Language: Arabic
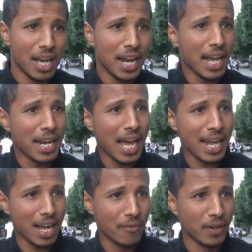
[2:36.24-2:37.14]
انا عندنا
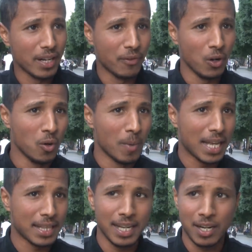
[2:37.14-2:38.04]
حرقه في الحومه
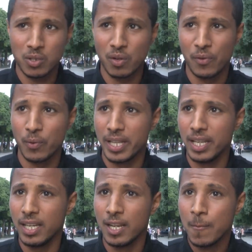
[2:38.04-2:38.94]
حتى انا نسكن في واد
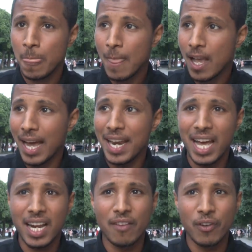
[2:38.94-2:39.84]
الليل عندنا
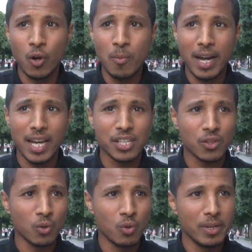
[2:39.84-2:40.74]
حرقه في الحومه
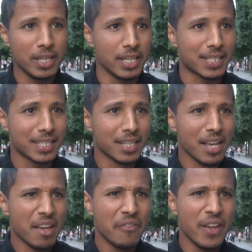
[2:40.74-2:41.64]
خرجت ان 2010
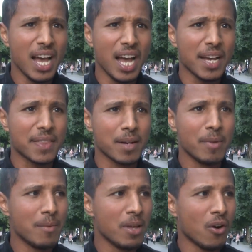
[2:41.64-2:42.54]
فيها اكثر
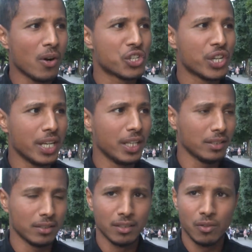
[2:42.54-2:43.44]
من
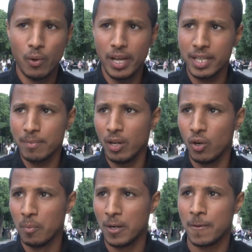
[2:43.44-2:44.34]
120 واحد
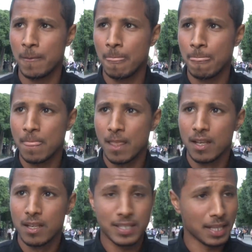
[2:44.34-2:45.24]
ملحوم
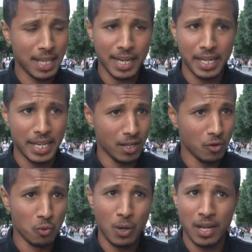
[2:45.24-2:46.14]
صدقني
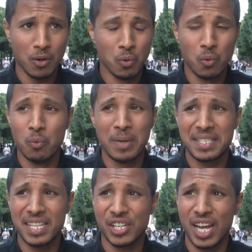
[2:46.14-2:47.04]
ولا وما
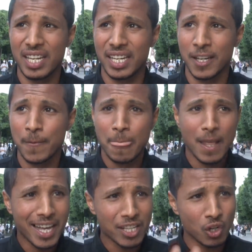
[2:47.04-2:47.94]
نزيدش عليك
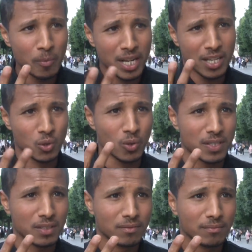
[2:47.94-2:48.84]
رجعوا منها زوز